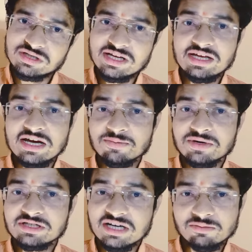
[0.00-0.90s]
ही आपके
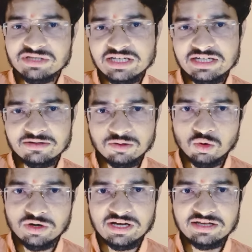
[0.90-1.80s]
जन्म से
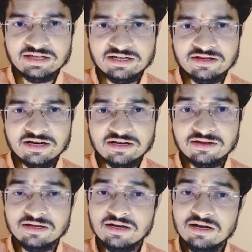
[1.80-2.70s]
हो गया निर्धारित
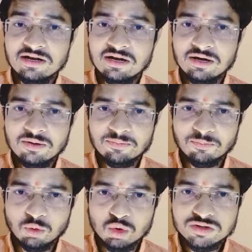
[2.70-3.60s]

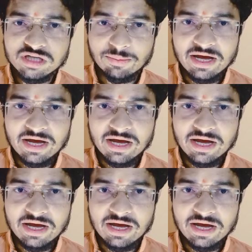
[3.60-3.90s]
वो समय